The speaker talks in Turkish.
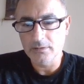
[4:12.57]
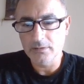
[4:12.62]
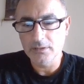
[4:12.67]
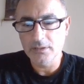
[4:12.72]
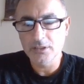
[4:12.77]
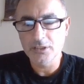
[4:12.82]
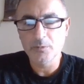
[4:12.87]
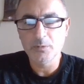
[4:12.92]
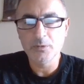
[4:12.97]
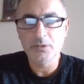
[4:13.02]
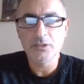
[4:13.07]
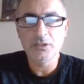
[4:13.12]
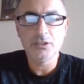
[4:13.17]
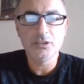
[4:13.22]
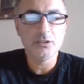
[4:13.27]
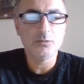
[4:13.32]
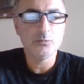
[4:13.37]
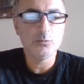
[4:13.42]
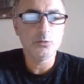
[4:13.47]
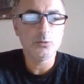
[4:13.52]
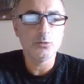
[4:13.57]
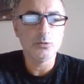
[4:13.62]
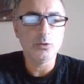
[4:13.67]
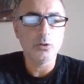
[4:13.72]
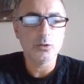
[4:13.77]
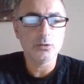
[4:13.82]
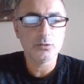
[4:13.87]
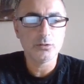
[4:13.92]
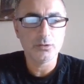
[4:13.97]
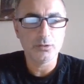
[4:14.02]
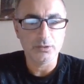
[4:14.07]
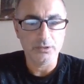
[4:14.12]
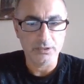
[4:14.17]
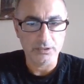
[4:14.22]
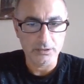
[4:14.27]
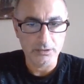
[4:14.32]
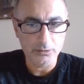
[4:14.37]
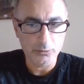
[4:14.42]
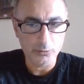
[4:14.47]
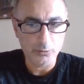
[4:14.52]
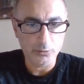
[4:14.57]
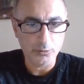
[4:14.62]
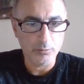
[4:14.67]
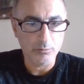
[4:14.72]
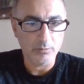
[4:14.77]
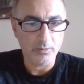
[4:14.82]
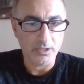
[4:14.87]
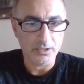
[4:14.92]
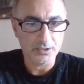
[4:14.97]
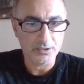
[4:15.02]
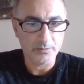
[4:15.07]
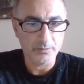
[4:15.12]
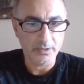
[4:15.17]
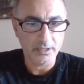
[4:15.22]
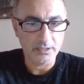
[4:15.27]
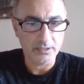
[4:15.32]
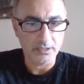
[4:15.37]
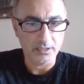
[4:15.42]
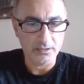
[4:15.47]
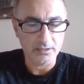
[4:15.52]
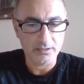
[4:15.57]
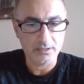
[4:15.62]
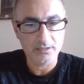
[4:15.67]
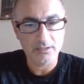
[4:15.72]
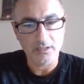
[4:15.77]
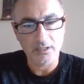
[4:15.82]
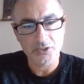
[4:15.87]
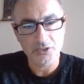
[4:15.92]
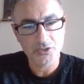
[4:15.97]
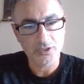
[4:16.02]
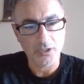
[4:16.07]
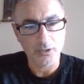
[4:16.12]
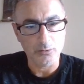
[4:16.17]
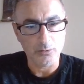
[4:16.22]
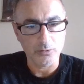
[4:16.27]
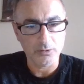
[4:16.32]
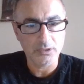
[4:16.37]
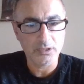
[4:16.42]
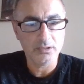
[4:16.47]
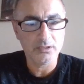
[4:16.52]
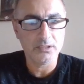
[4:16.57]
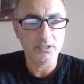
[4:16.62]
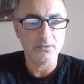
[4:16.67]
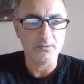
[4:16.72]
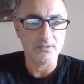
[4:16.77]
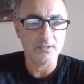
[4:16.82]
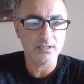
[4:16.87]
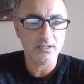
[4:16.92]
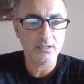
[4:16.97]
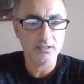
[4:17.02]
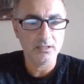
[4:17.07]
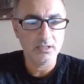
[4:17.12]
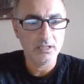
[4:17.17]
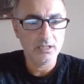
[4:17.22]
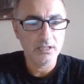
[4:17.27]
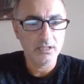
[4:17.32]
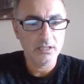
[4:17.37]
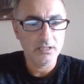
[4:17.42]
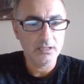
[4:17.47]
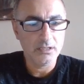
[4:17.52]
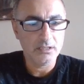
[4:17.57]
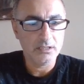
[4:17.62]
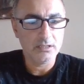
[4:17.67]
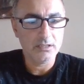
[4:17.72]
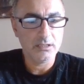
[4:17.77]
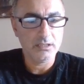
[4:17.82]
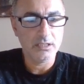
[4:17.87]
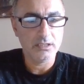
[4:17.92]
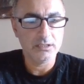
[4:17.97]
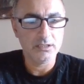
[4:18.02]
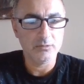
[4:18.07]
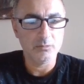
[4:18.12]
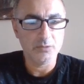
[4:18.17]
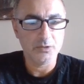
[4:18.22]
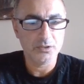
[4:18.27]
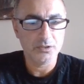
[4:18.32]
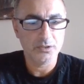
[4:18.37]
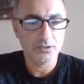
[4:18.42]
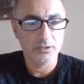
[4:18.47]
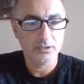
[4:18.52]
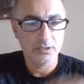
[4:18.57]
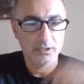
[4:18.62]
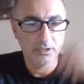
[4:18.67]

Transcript: 2024 ee, yılı ürün marjı beklentisi aşağı yönde revize e, edilmiş.